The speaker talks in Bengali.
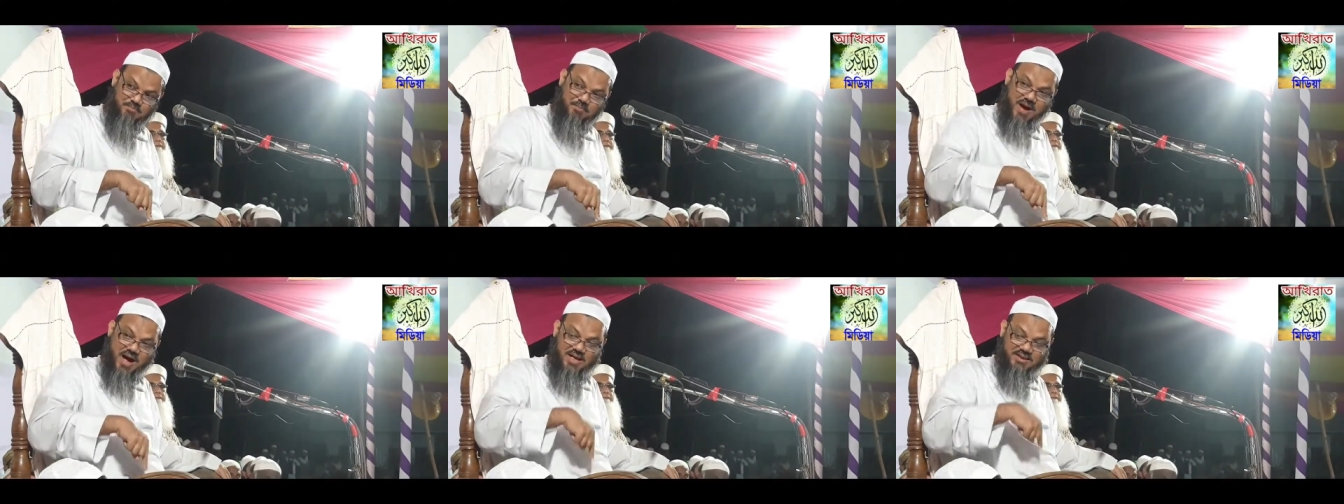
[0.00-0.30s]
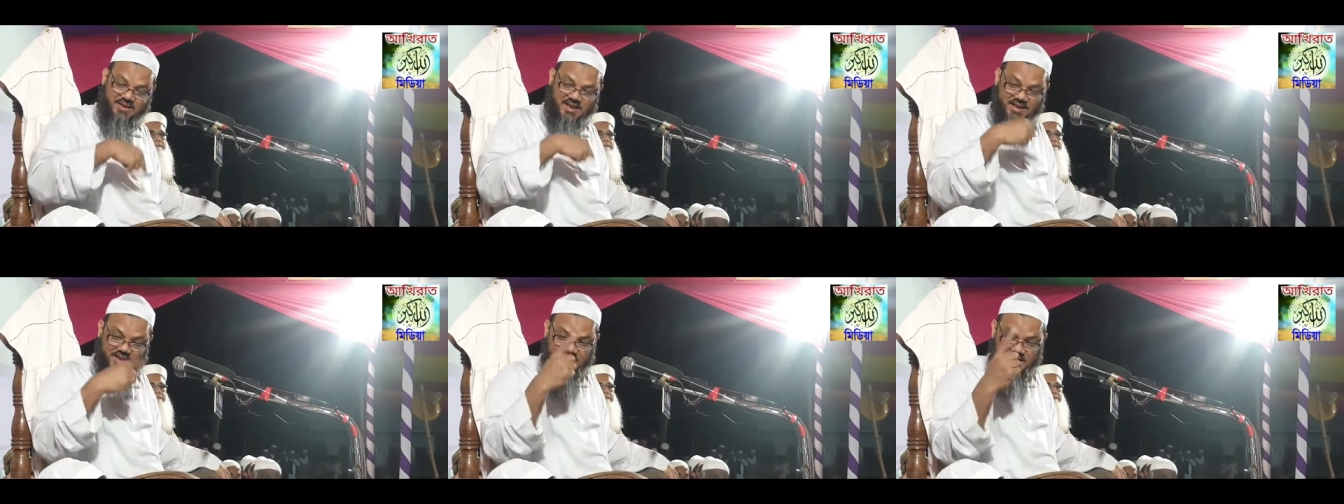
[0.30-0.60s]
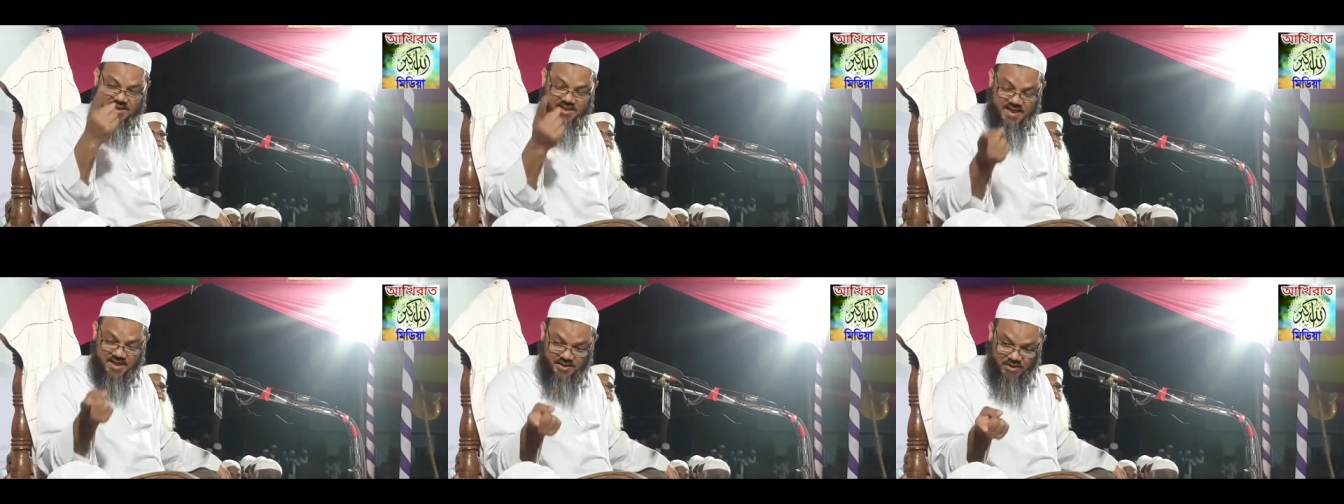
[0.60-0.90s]

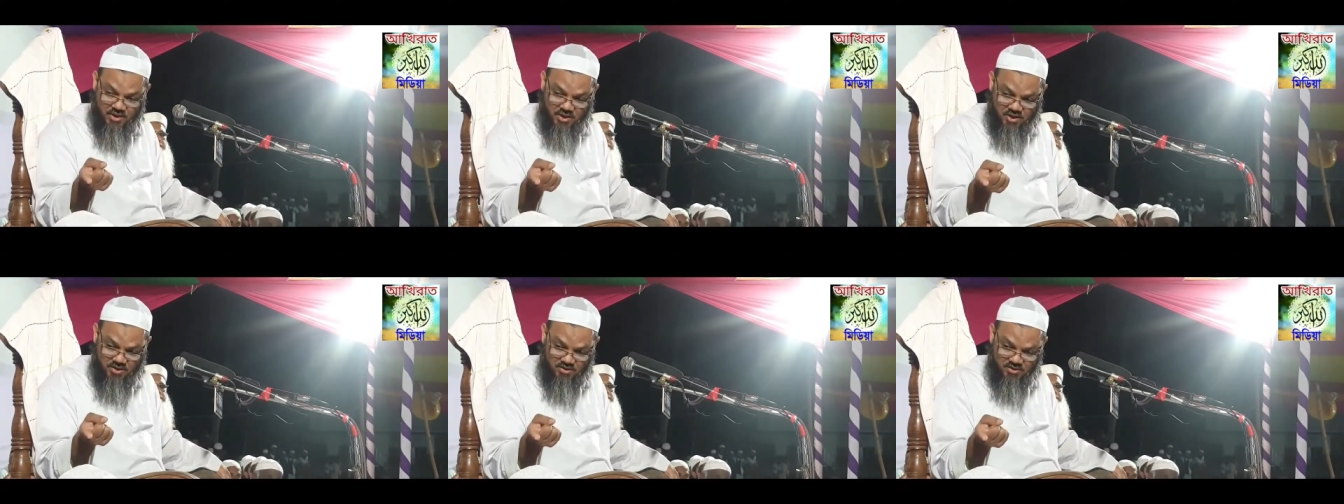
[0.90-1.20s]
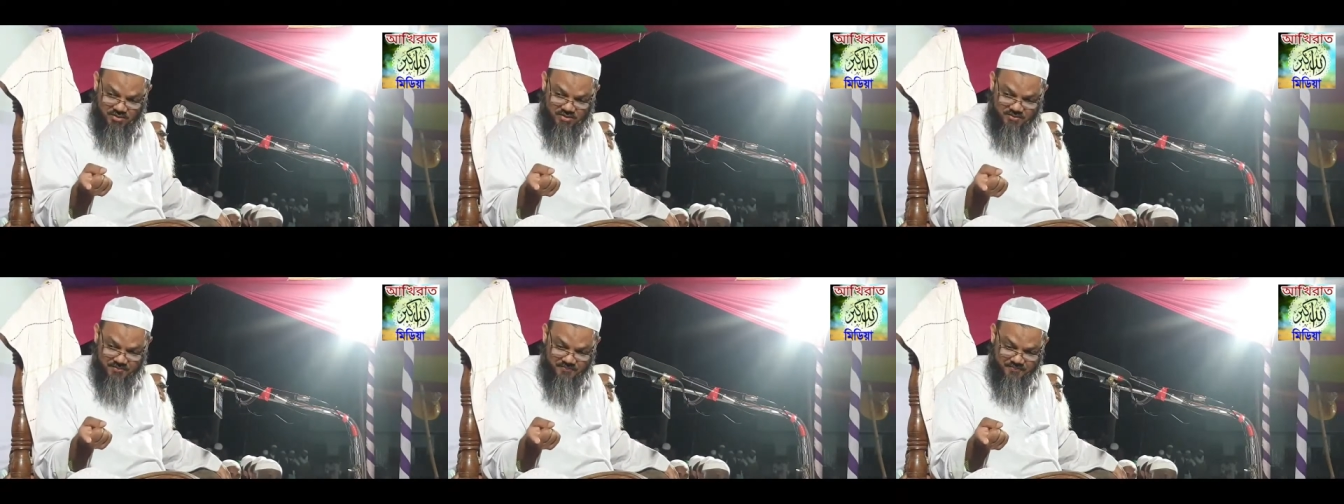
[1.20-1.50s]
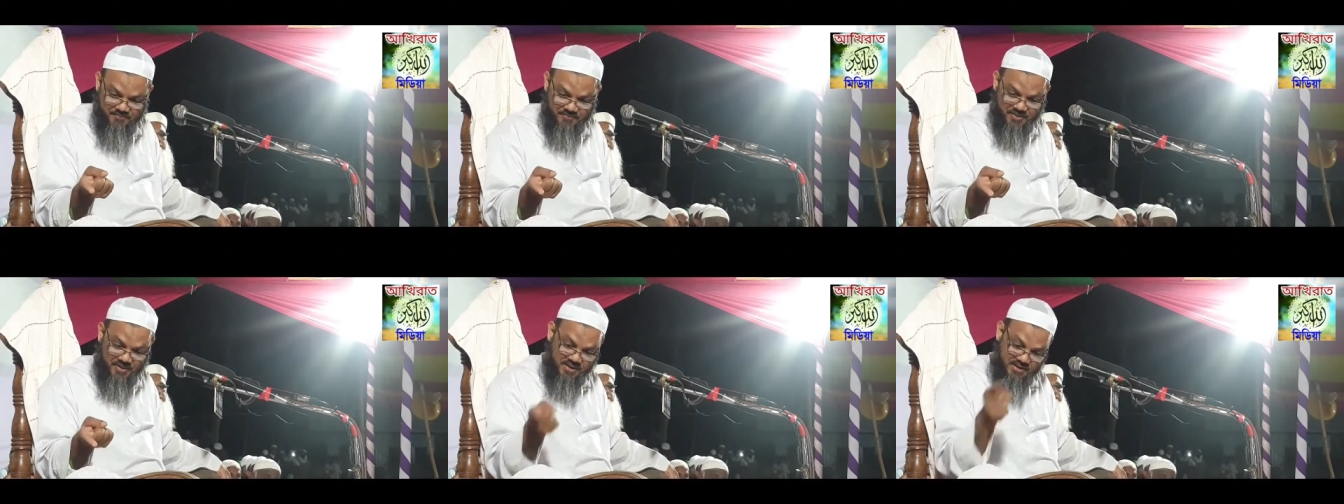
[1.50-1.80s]
বাতিলদের কেউ
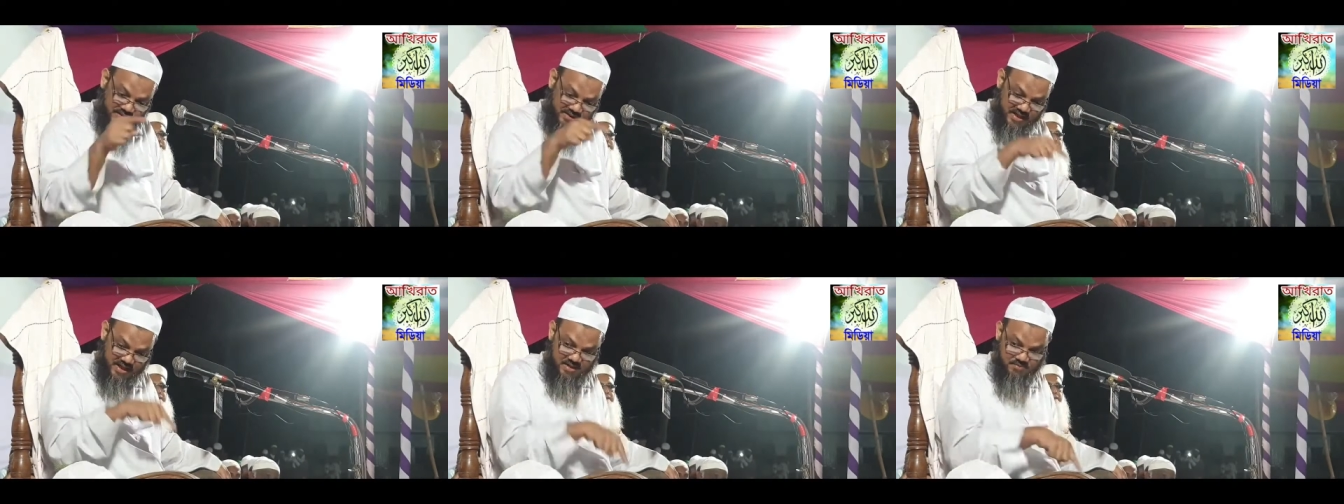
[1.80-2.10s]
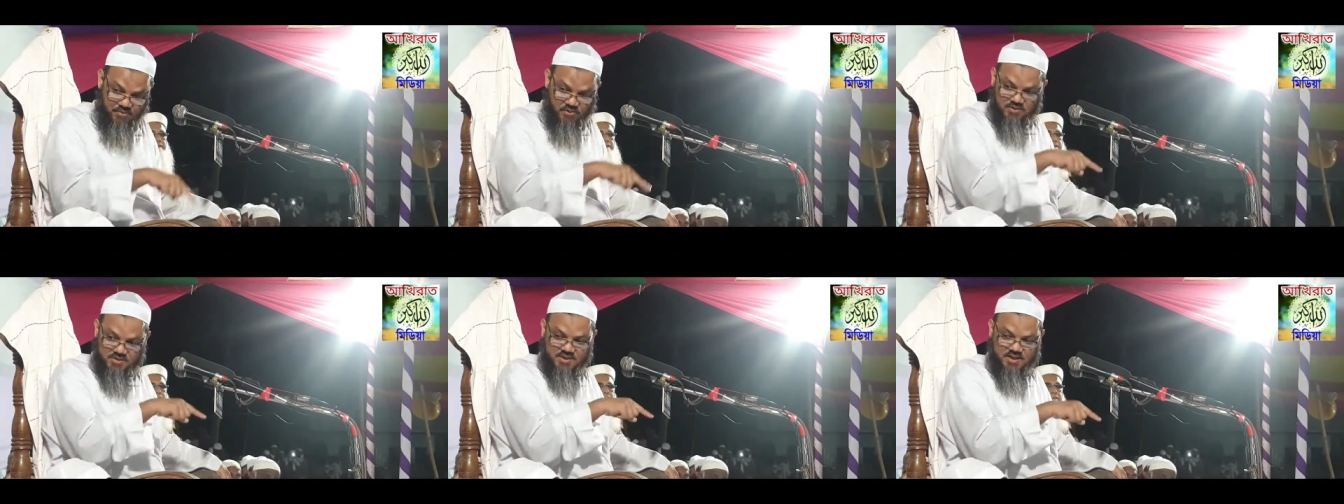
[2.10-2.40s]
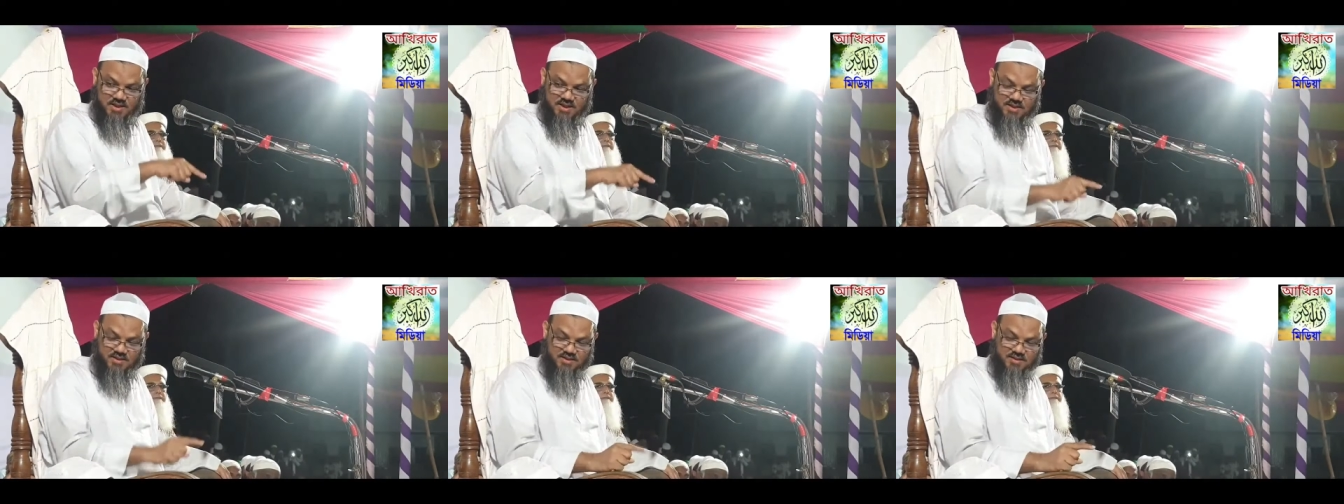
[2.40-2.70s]
দিন
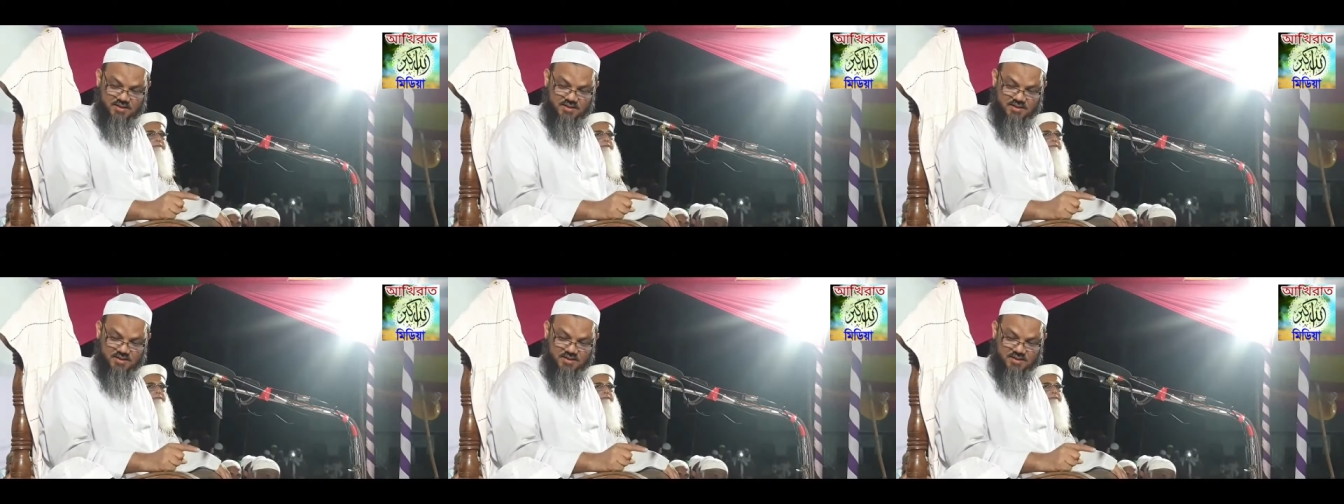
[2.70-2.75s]
বলছে